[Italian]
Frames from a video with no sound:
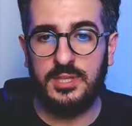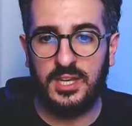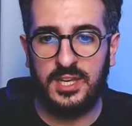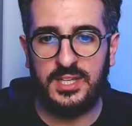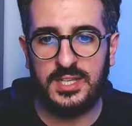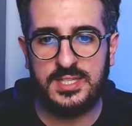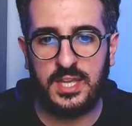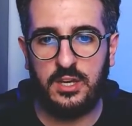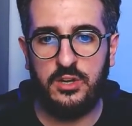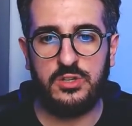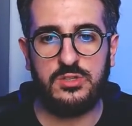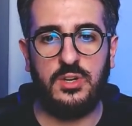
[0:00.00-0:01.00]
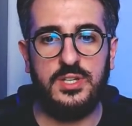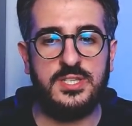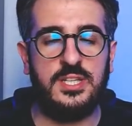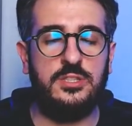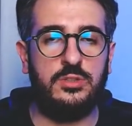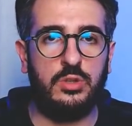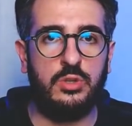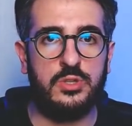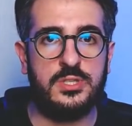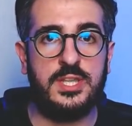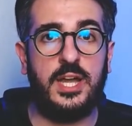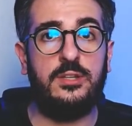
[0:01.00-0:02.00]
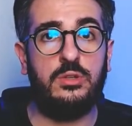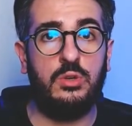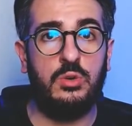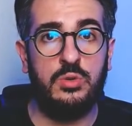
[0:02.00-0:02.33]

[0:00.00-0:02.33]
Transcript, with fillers: ringraziare il nostro Alessandro Costato,